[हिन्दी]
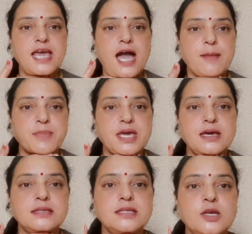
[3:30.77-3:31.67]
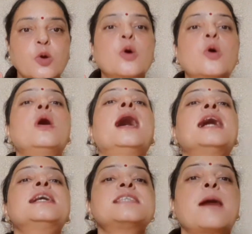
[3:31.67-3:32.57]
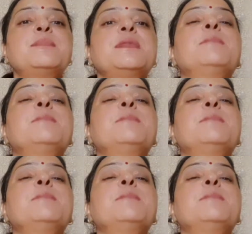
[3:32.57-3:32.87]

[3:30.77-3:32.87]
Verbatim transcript: आपकी गर्दन को ऐसे आपने